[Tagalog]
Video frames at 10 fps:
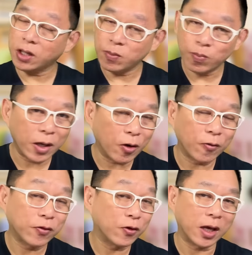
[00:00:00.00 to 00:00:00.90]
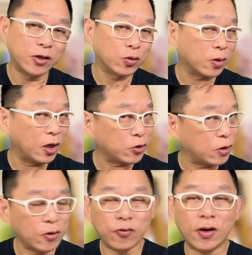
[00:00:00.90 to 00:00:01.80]
can pay off your
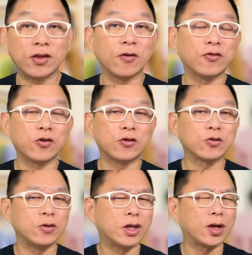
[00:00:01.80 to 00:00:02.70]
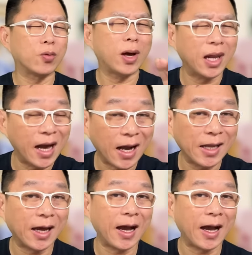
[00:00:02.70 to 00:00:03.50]
educational fund of your children. Wala ka nang